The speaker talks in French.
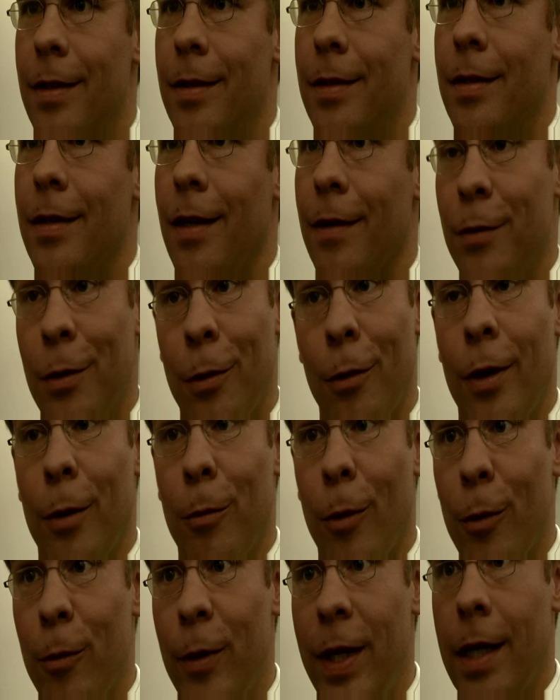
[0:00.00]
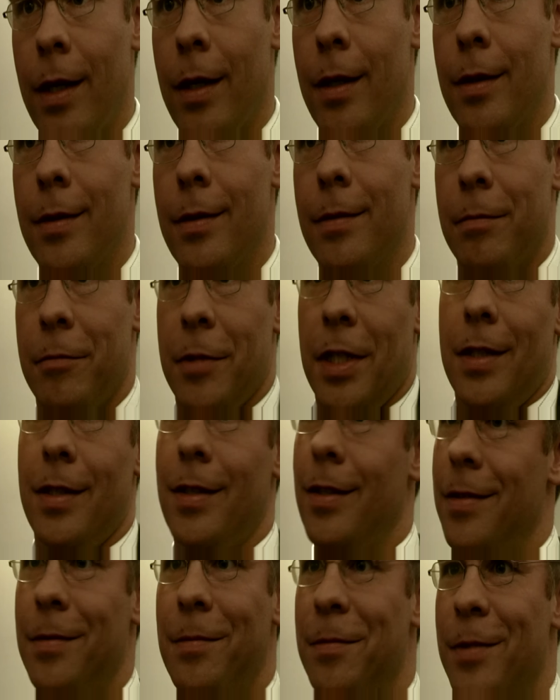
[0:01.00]
parler notre langue en seulement
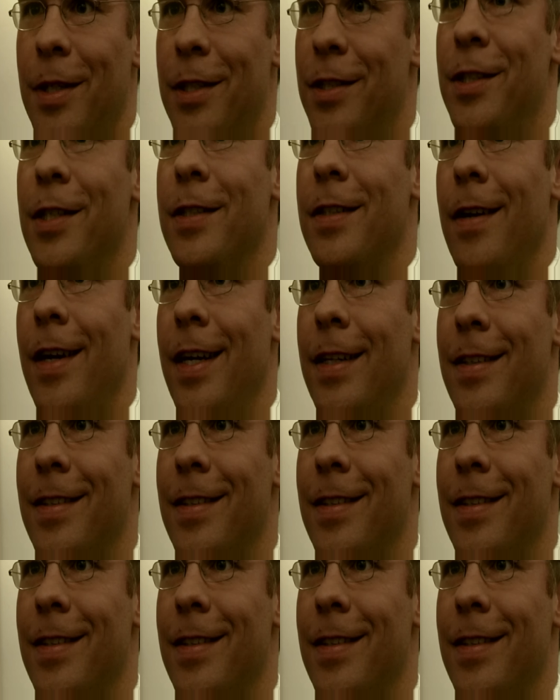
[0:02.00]
une semaine. C'est